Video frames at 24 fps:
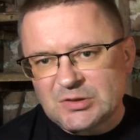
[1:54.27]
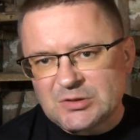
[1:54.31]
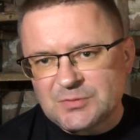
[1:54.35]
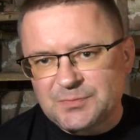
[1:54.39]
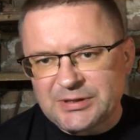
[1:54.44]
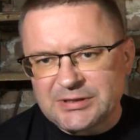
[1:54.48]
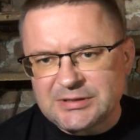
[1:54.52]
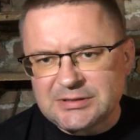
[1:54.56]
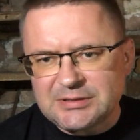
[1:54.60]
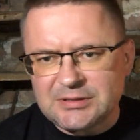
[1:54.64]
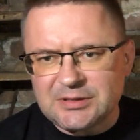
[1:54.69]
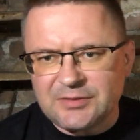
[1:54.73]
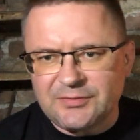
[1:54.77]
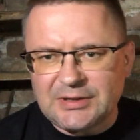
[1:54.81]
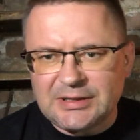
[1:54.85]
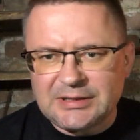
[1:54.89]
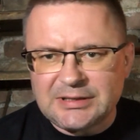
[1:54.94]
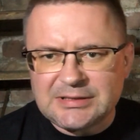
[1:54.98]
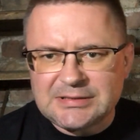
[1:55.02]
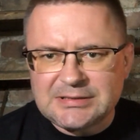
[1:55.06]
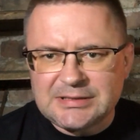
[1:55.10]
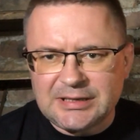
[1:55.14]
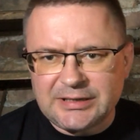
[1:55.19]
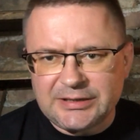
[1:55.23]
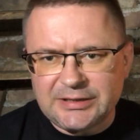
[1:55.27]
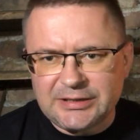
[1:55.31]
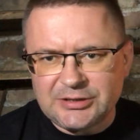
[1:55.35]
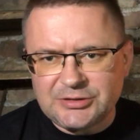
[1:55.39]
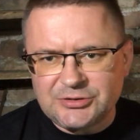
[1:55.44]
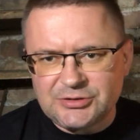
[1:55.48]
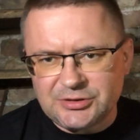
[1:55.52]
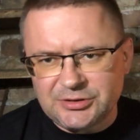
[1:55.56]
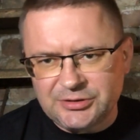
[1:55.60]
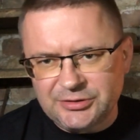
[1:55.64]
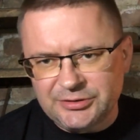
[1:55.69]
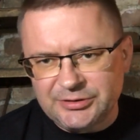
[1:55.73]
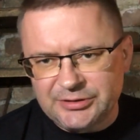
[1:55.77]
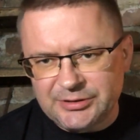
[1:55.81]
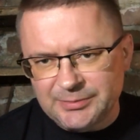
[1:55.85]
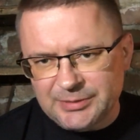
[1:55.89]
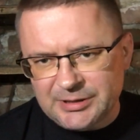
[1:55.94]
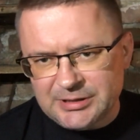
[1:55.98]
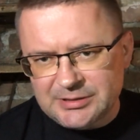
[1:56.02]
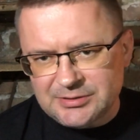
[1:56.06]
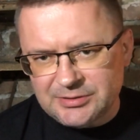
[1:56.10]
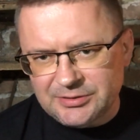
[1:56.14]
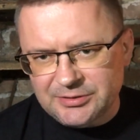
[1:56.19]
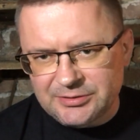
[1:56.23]
sprecyzowane zdanie, czyli nie
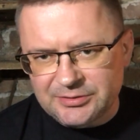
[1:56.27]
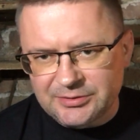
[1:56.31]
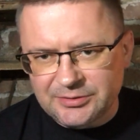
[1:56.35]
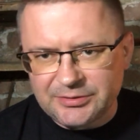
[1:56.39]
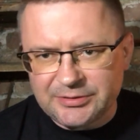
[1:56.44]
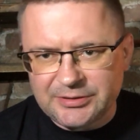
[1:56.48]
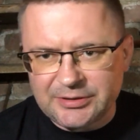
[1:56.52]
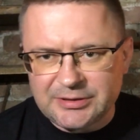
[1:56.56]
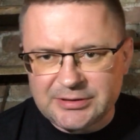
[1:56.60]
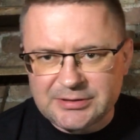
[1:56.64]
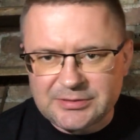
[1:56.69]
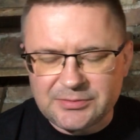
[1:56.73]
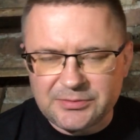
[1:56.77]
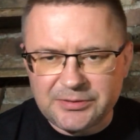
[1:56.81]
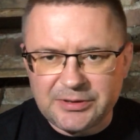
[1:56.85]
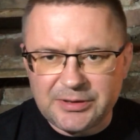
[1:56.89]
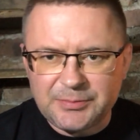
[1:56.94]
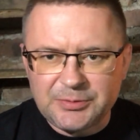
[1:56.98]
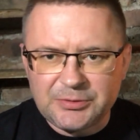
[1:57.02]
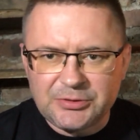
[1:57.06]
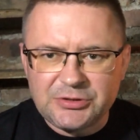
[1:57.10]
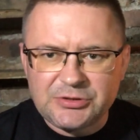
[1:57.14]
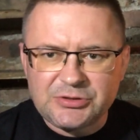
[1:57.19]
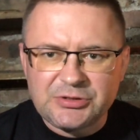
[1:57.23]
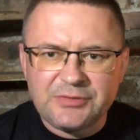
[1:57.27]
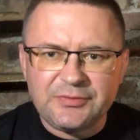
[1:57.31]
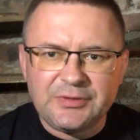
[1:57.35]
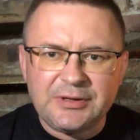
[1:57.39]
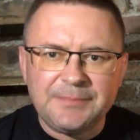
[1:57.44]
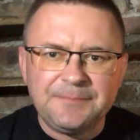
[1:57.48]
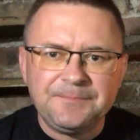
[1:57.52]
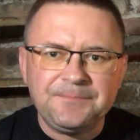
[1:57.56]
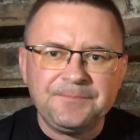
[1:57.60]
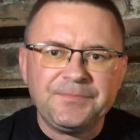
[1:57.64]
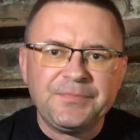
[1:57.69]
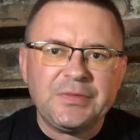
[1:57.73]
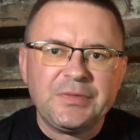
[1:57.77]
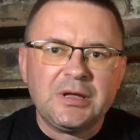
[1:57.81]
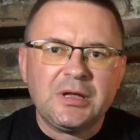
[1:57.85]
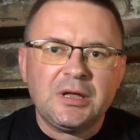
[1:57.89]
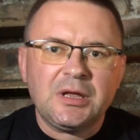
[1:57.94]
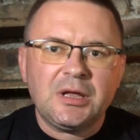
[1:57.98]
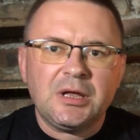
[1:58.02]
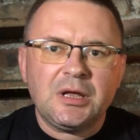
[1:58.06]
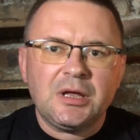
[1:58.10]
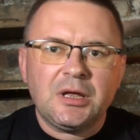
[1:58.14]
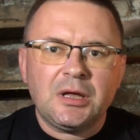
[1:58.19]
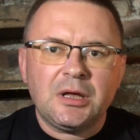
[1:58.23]
bardzo ich to interesuje, podejrzewam,
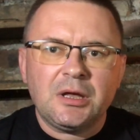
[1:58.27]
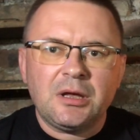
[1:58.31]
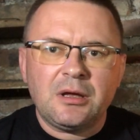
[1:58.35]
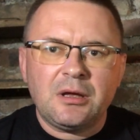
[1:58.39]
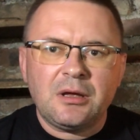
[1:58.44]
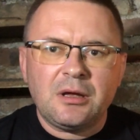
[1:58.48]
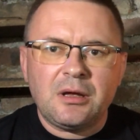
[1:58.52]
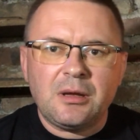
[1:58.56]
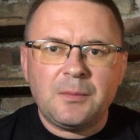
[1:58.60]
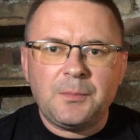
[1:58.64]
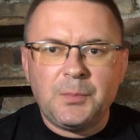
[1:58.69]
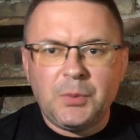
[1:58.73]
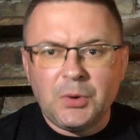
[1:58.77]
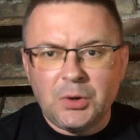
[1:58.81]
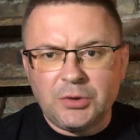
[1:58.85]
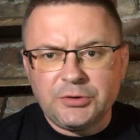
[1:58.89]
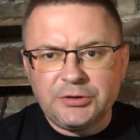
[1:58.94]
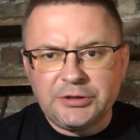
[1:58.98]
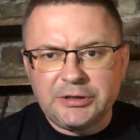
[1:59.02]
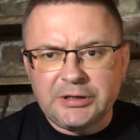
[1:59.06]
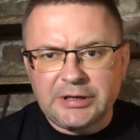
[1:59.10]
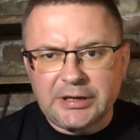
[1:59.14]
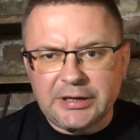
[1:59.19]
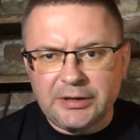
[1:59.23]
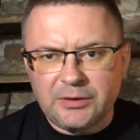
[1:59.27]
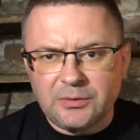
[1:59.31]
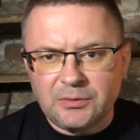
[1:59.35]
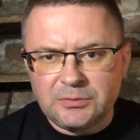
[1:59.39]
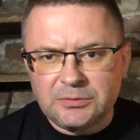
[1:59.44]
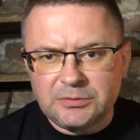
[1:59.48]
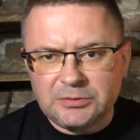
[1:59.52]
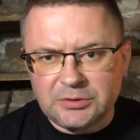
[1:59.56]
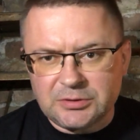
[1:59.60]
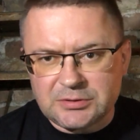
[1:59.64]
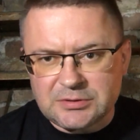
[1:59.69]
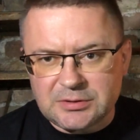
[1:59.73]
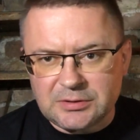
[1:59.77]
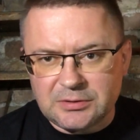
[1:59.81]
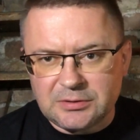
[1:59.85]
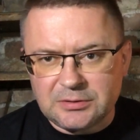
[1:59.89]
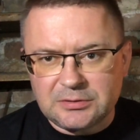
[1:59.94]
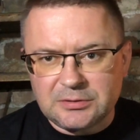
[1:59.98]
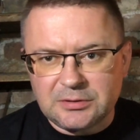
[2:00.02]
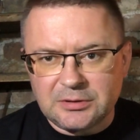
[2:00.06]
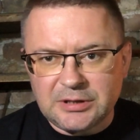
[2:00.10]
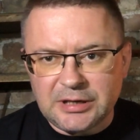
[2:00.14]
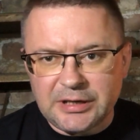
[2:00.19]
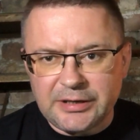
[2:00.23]
bo oni grają to, co
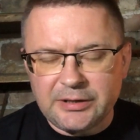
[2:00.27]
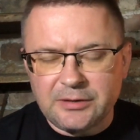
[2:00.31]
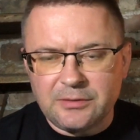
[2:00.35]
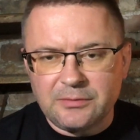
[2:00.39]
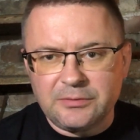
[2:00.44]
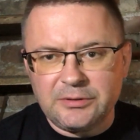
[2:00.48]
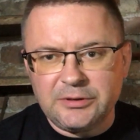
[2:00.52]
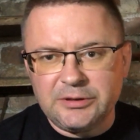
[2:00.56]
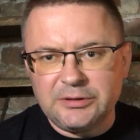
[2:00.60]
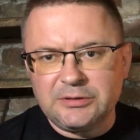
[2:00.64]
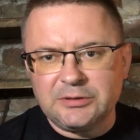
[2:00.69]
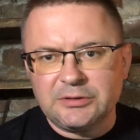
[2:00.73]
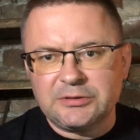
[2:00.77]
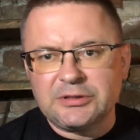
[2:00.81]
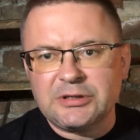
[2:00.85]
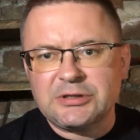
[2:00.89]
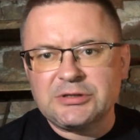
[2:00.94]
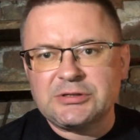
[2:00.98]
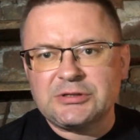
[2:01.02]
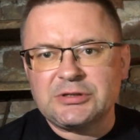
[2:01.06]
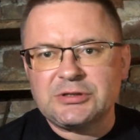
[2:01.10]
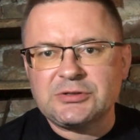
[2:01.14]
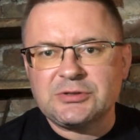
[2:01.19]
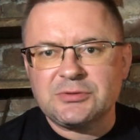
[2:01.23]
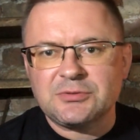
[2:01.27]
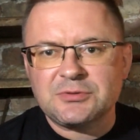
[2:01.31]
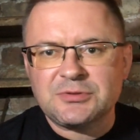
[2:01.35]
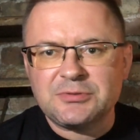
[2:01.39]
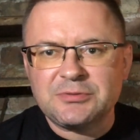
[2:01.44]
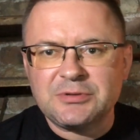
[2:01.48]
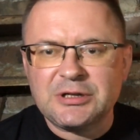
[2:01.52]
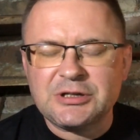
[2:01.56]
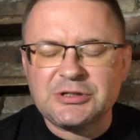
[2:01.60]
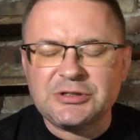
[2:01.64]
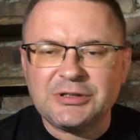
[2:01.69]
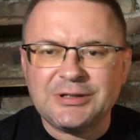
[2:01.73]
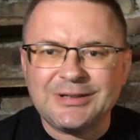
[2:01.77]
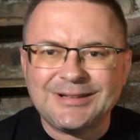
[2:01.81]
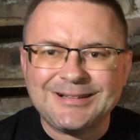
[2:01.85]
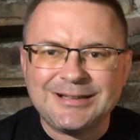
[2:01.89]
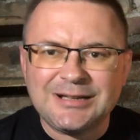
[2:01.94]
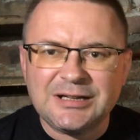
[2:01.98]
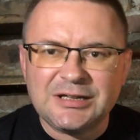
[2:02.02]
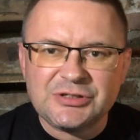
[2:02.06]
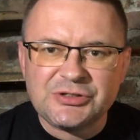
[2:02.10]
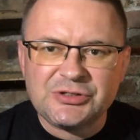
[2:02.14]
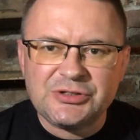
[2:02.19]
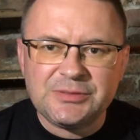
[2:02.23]
kochają i to też zresztą słychać na
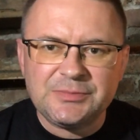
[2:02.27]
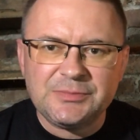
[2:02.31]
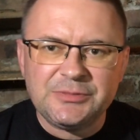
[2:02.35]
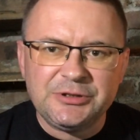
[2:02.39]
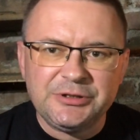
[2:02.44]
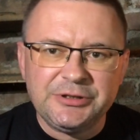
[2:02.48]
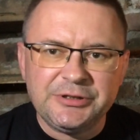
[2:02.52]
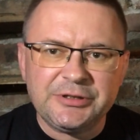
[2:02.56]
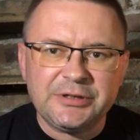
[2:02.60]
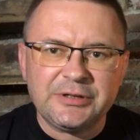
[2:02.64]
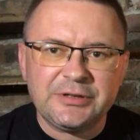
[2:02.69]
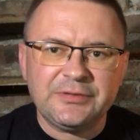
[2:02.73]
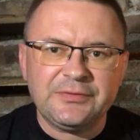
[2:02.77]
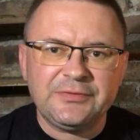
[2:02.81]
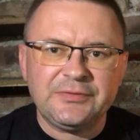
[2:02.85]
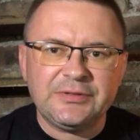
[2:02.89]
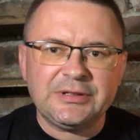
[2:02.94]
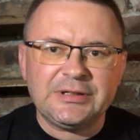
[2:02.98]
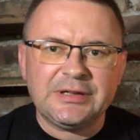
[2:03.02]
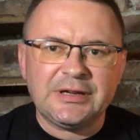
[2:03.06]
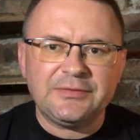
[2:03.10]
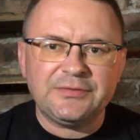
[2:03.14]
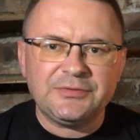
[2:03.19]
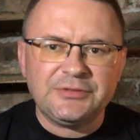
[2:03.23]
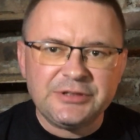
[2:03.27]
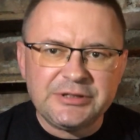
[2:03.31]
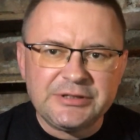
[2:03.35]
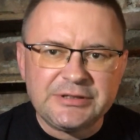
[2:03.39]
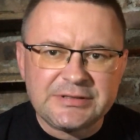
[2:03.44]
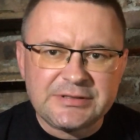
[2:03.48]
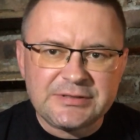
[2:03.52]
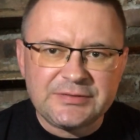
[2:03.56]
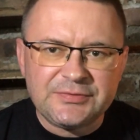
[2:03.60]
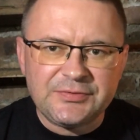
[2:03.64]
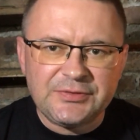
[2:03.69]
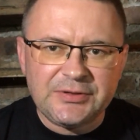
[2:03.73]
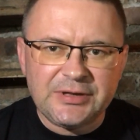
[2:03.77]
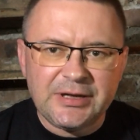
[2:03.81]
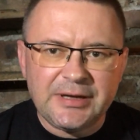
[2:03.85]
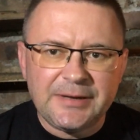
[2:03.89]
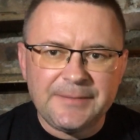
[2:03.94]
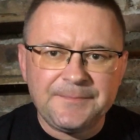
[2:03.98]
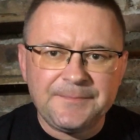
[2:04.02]
każdym ich wydawnictwie.